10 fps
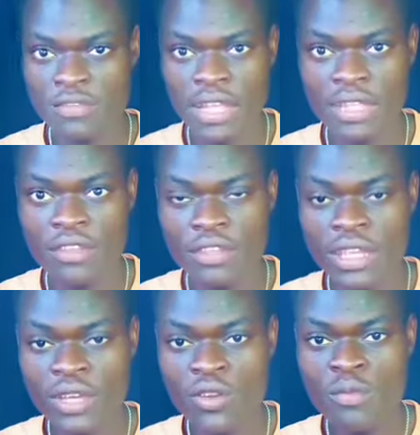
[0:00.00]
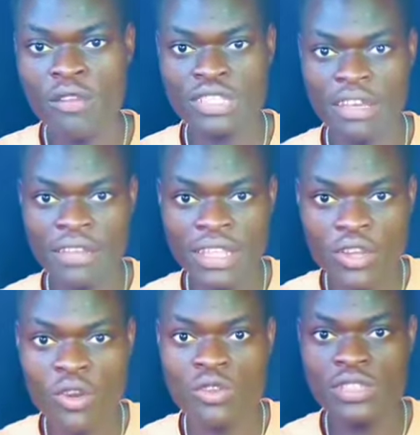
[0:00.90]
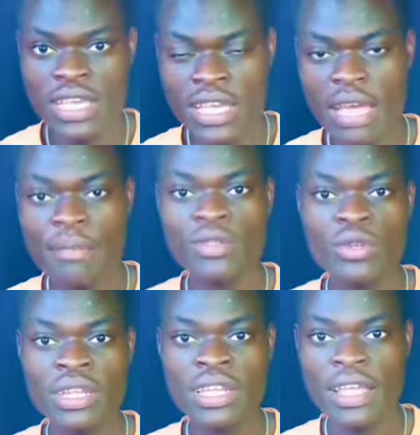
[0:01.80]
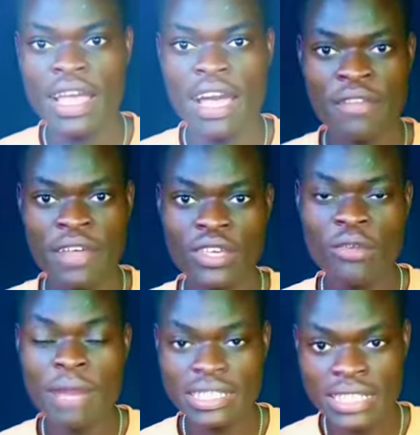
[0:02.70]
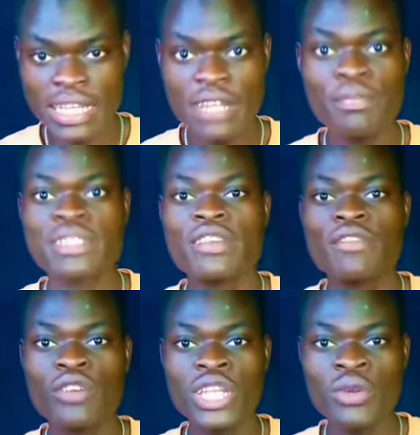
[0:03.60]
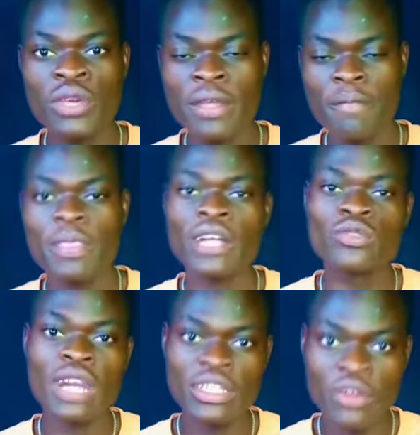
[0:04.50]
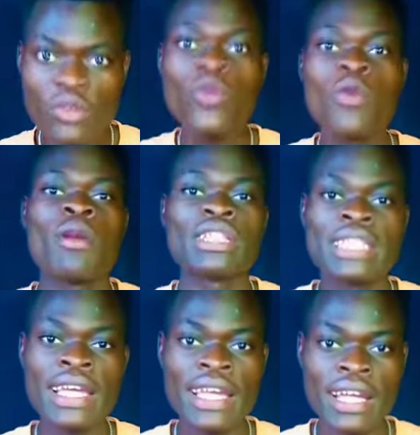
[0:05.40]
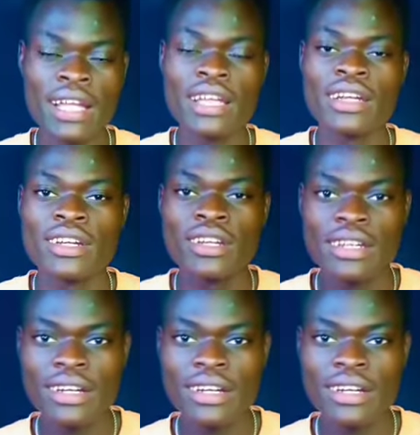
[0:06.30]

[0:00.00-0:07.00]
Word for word: la lumière a été produite. Ainsi, nous vous disons merci d'avoir suivi la vidéo. Nous